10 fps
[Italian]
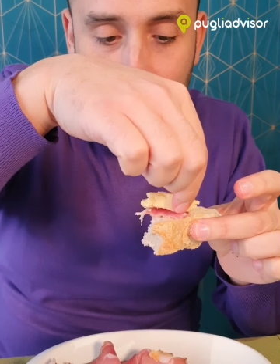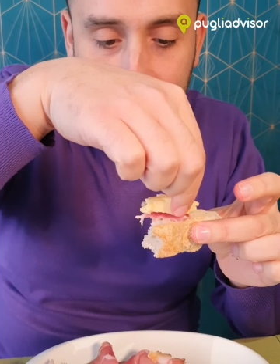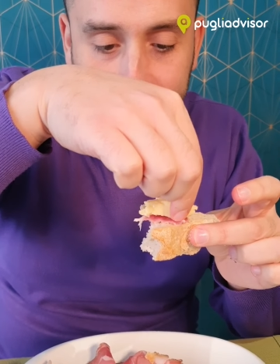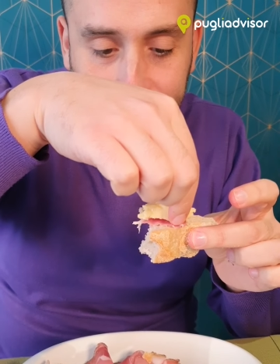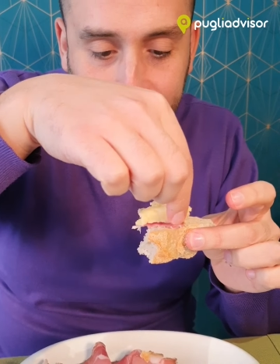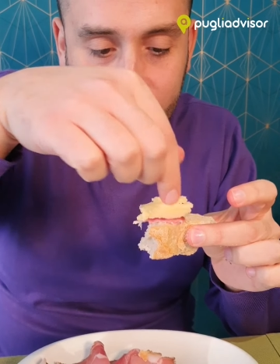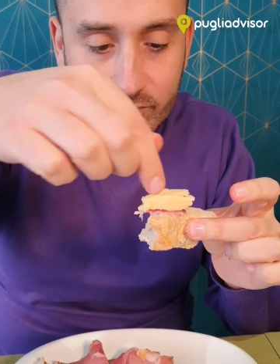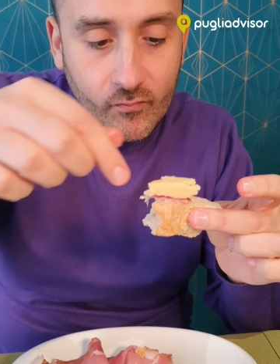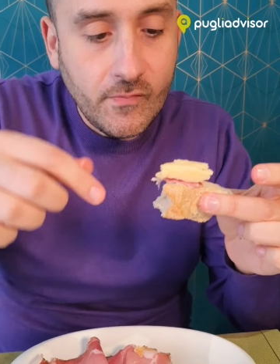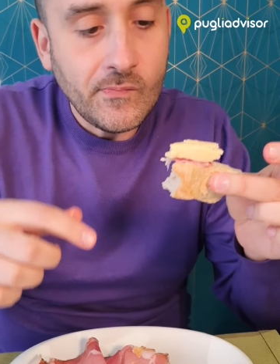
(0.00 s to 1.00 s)
stagionato in
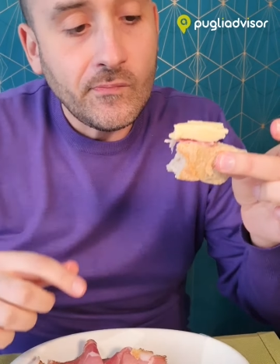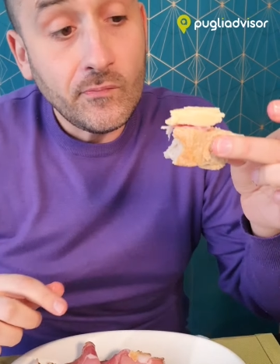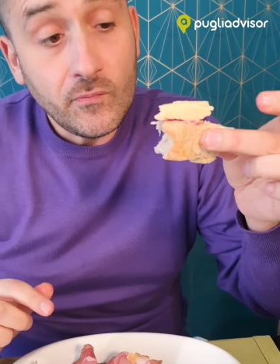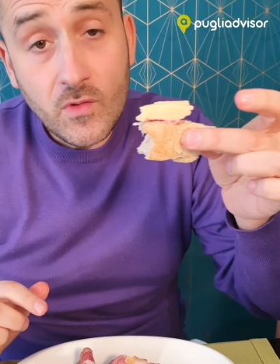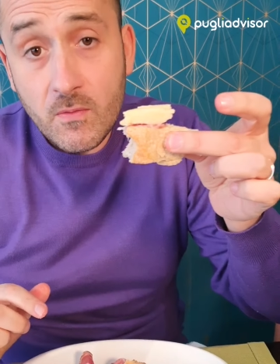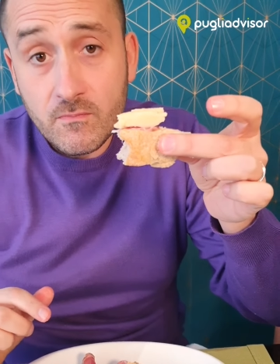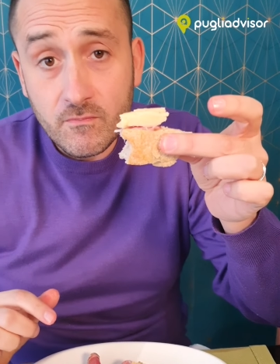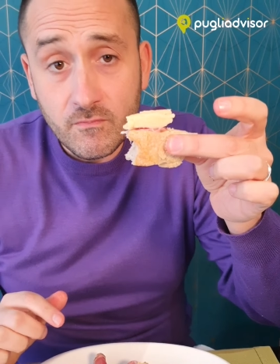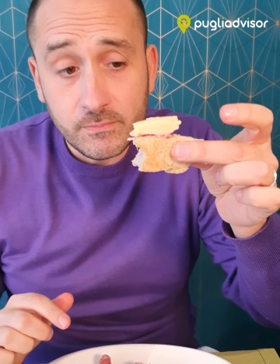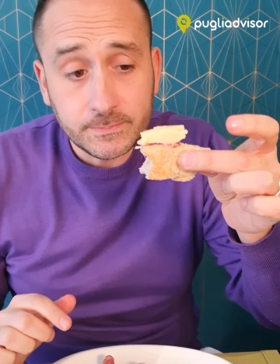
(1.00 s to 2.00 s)
grotte saline.
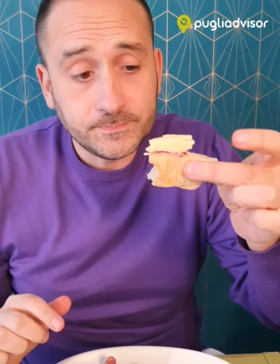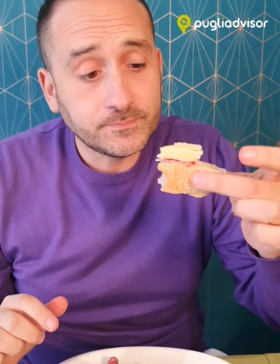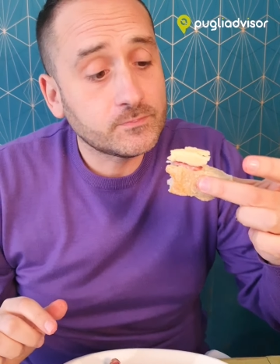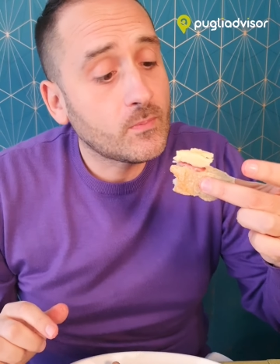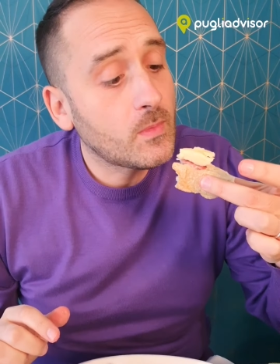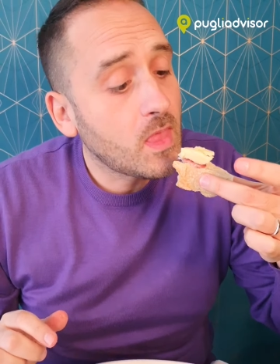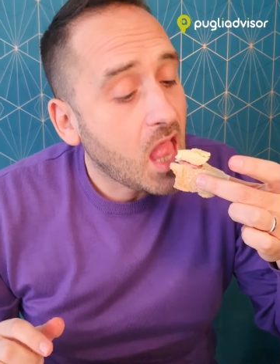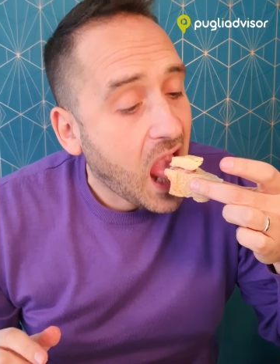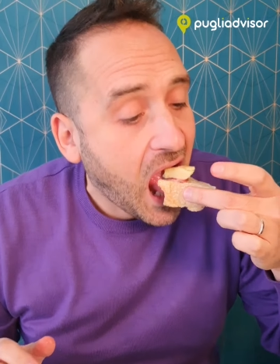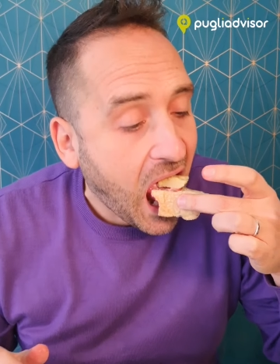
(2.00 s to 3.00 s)
Vabbè, guardate
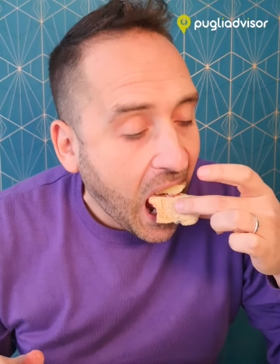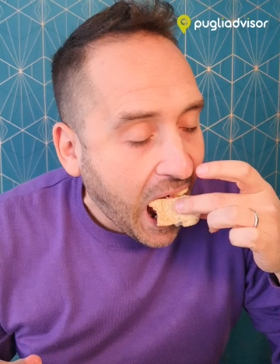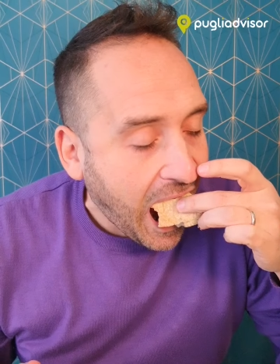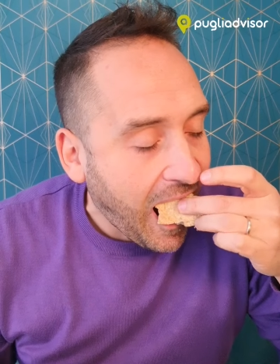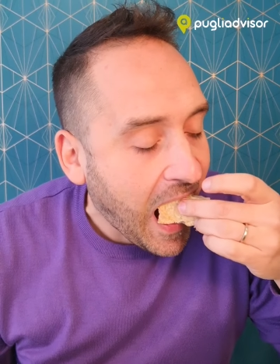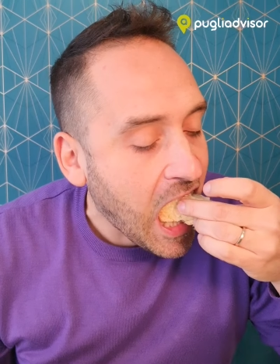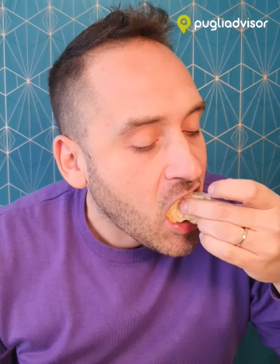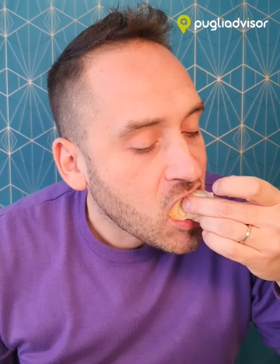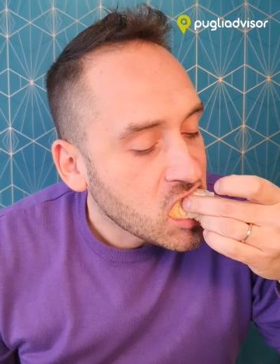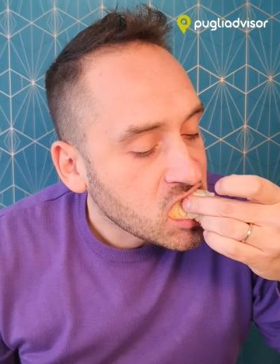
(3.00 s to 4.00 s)
l'espressione che
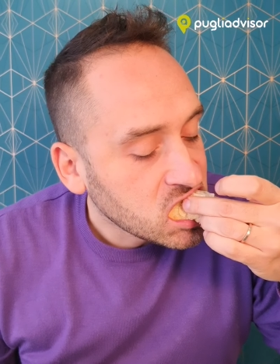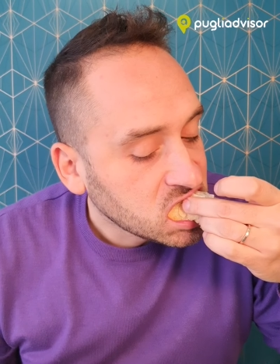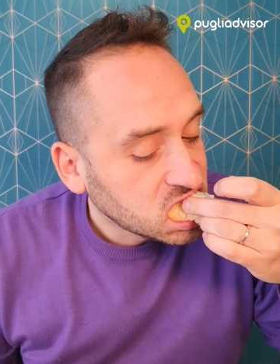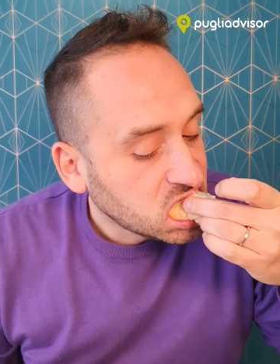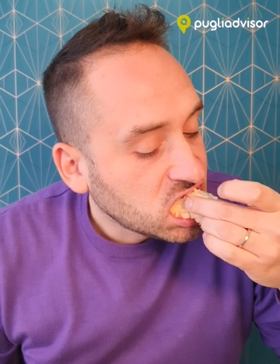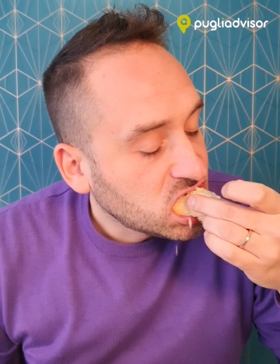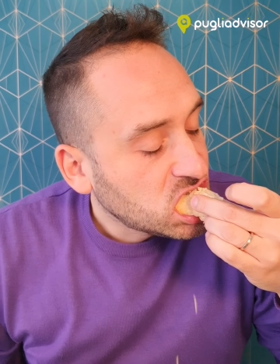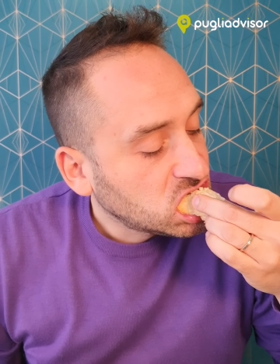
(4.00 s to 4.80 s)
parla da sola.